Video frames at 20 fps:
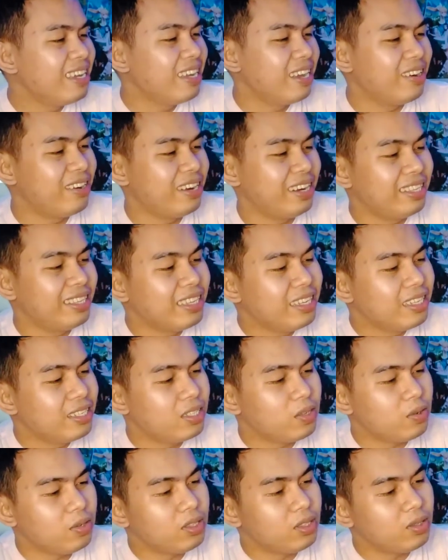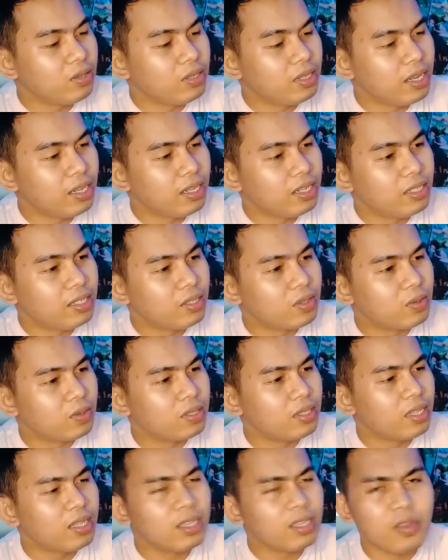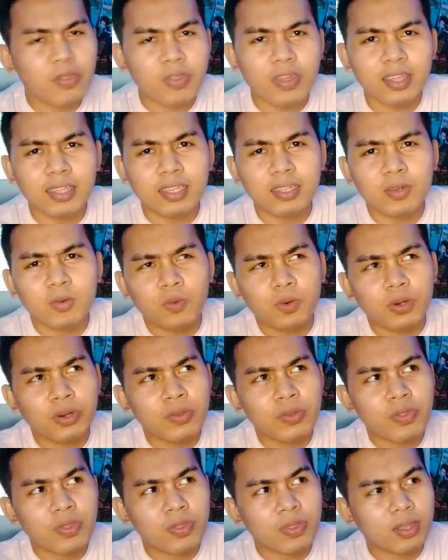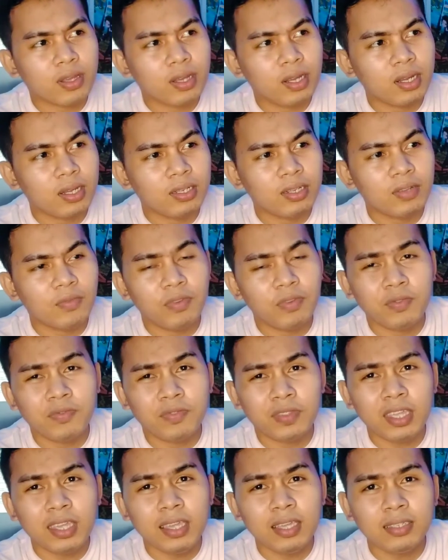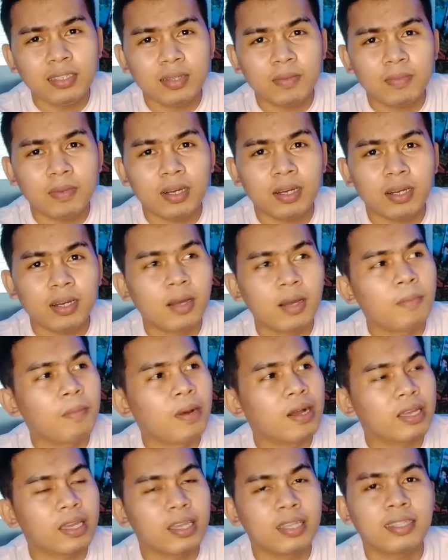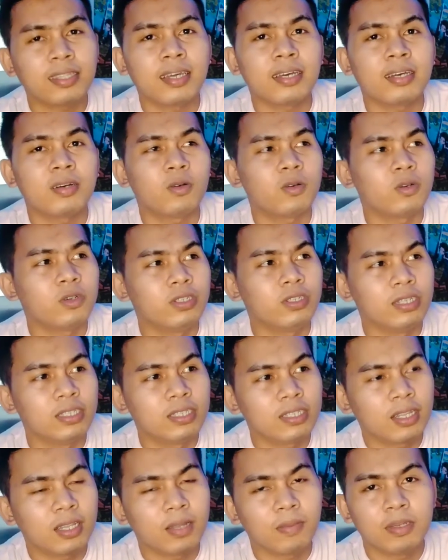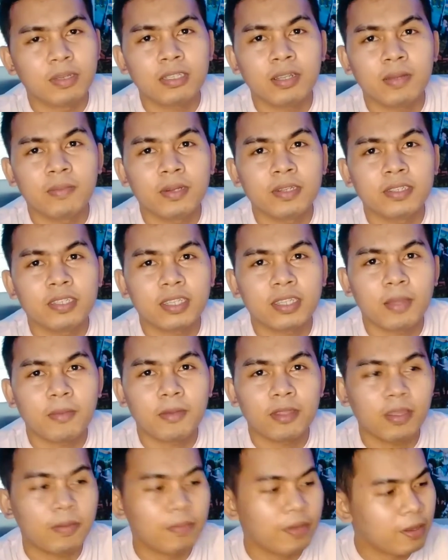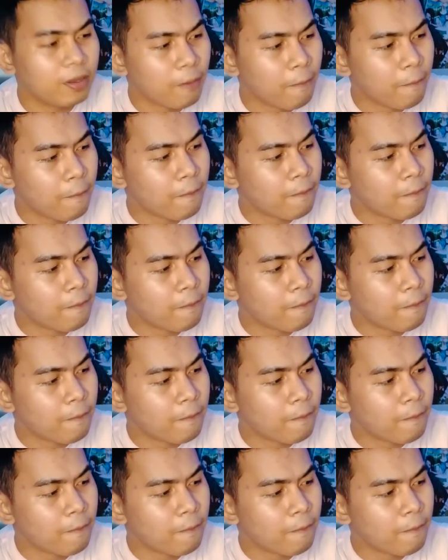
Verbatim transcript: Alright, so ito guys, I think that worth 150 sa mga bangketa or dyan sa labas-labas, sa tabi-tabi.